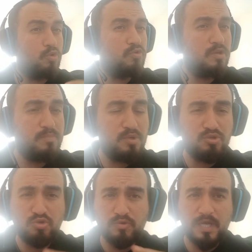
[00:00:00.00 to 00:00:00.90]
Köyde
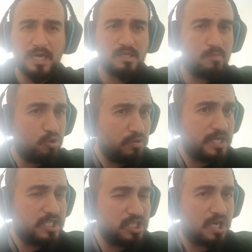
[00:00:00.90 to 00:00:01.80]
birçok yerde
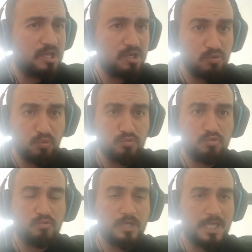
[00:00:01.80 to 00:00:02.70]
böyle eşyaların
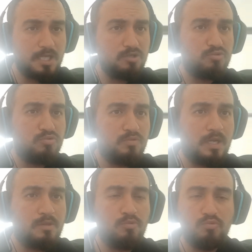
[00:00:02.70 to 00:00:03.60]
olduğunu ileri
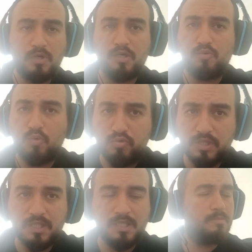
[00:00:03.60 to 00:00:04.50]
süren Nuran'ın kocası